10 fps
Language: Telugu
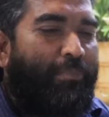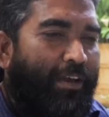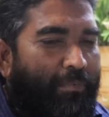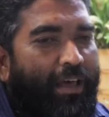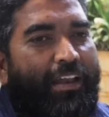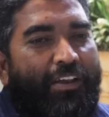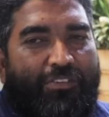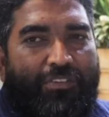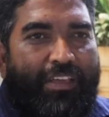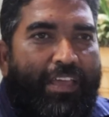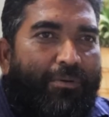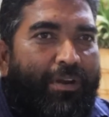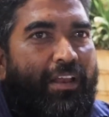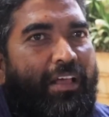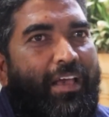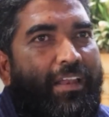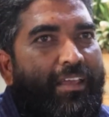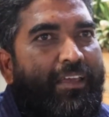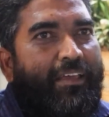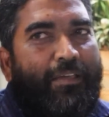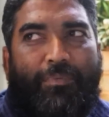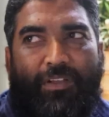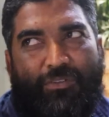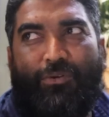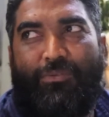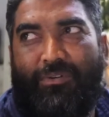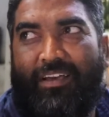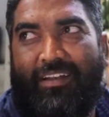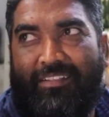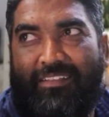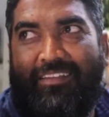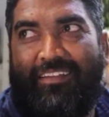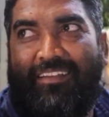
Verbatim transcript: పరిపాలన నచ్చితే ఎవరైనా కానీ ఇంప్రెస్ అవుతుంటారు అది